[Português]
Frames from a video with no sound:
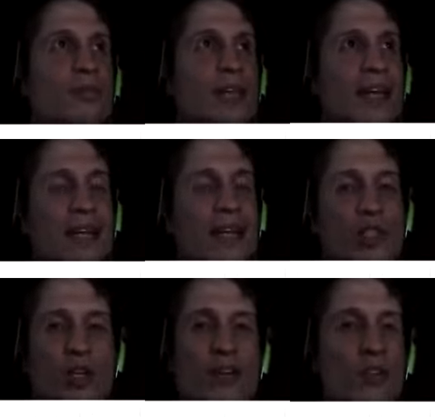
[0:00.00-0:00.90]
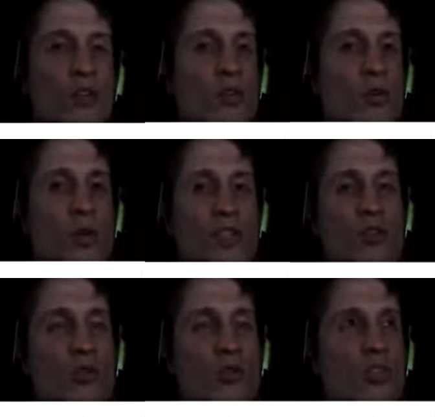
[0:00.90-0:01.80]
A galera jogava
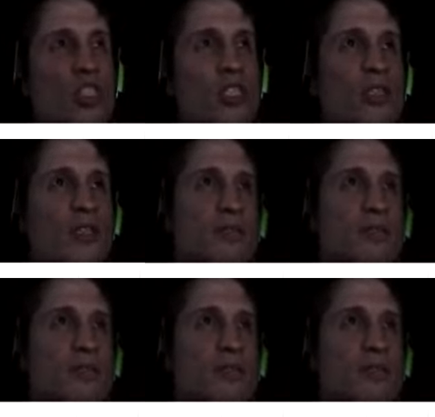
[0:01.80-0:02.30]
quase todo dia,